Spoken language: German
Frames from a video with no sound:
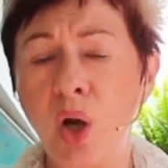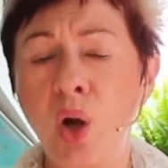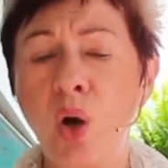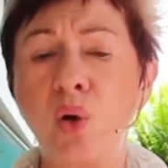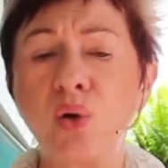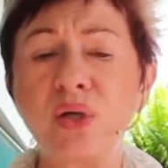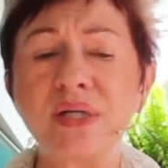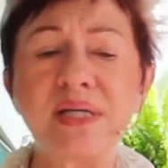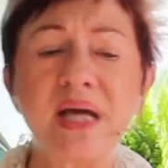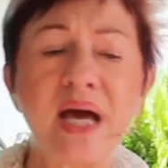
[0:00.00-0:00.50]

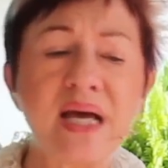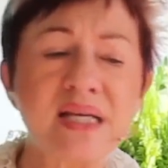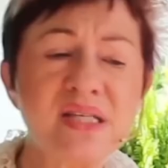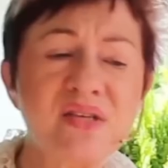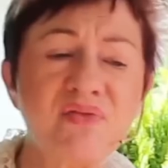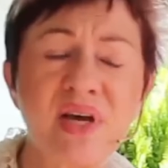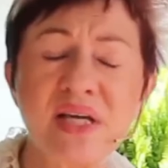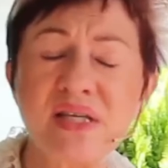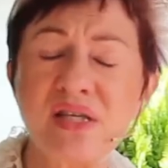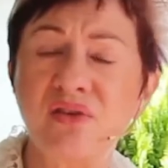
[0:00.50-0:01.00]
und das,
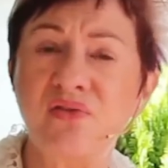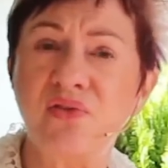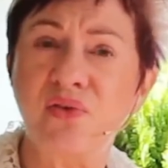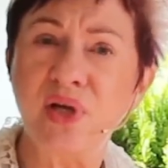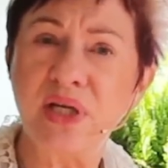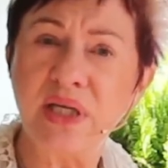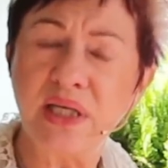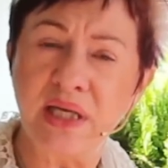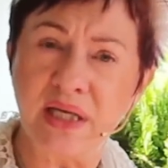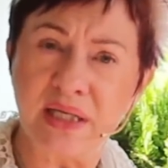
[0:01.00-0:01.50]
was sie
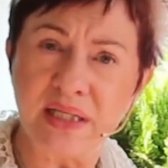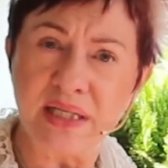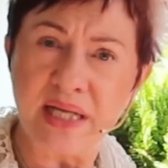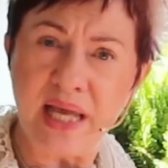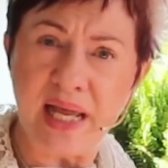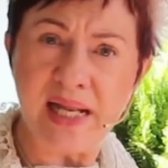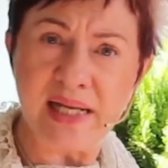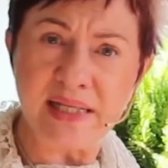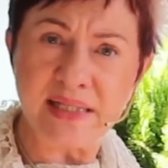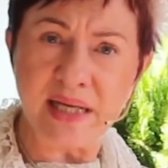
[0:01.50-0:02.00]
von ihren
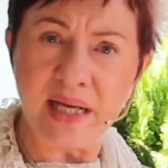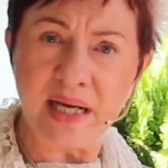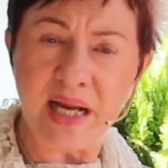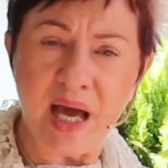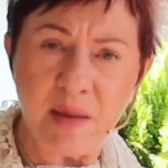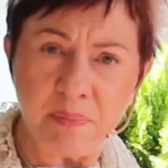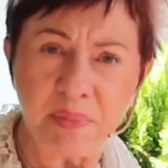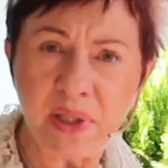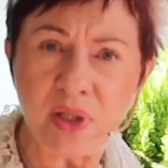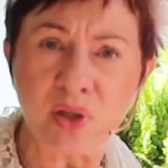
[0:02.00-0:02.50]
Eltern
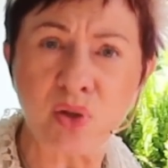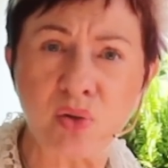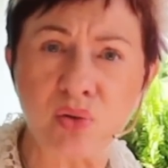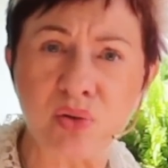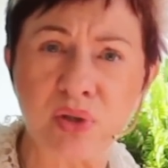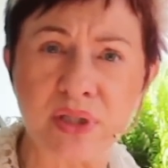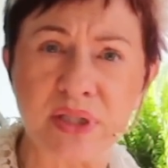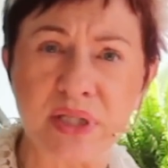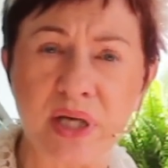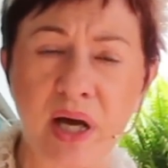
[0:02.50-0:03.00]

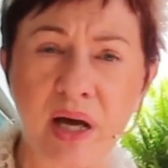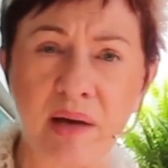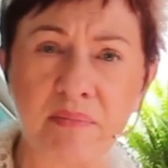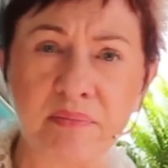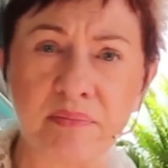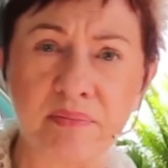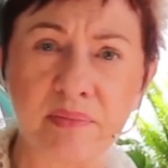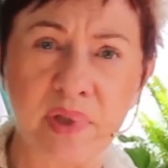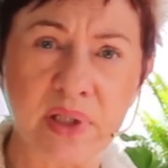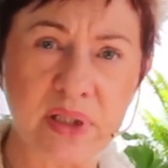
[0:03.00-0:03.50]
abgeguckt haben.